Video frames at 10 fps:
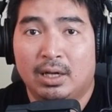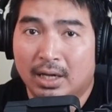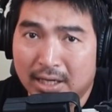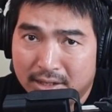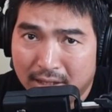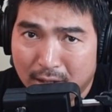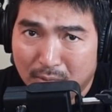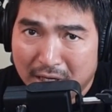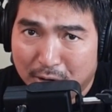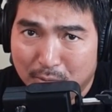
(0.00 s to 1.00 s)

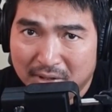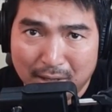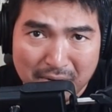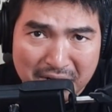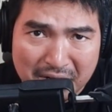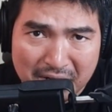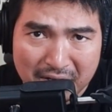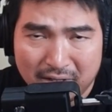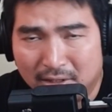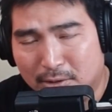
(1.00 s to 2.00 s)
Assalamualaikum
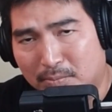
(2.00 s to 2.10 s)
gamers,